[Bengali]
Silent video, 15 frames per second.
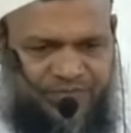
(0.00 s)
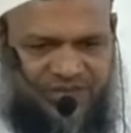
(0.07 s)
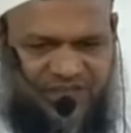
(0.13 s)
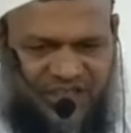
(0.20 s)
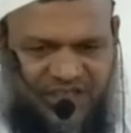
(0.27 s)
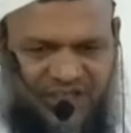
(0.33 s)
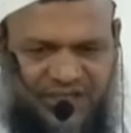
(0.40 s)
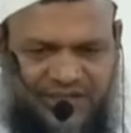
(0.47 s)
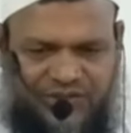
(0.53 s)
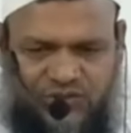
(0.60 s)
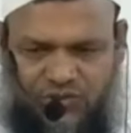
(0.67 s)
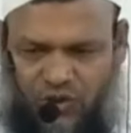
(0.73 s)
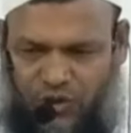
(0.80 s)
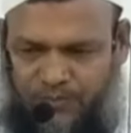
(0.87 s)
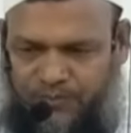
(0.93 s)
দিনে
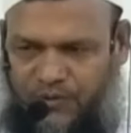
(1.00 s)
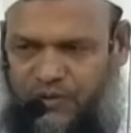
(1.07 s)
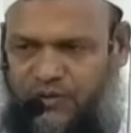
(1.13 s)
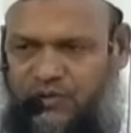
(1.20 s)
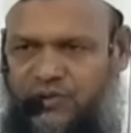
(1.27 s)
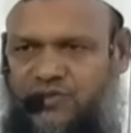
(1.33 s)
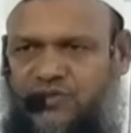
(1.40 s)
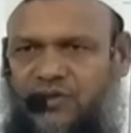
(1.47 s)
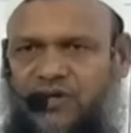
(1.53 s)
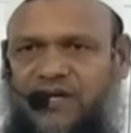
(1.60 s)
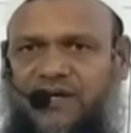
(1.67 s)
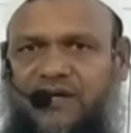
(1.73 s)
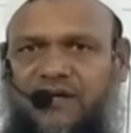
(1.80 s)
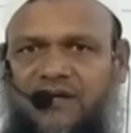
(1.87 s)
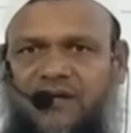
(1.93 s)
স্বপ্ন
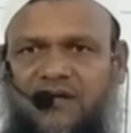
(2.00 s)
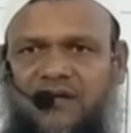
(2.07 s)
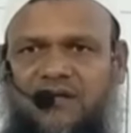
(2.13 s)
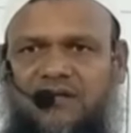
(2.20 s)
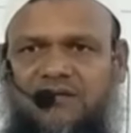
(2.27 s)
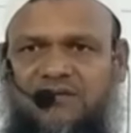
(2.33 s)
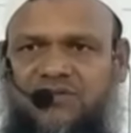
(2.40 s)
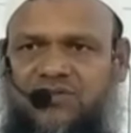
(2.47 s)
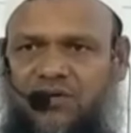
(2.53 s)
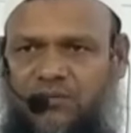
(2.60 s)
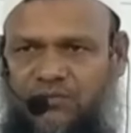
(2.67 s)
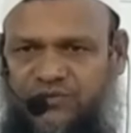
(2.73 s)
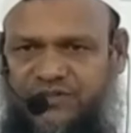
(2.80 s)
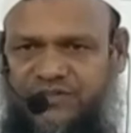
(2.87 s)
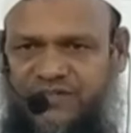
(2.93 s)
দোসলে
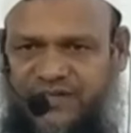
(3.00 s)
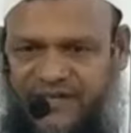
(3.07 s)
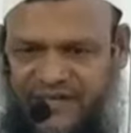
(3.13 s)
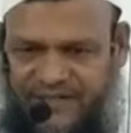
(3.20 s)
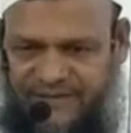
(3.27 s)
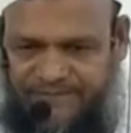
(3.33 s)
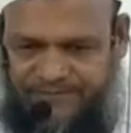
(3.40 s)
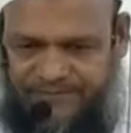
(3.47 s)
সমস্যা নেই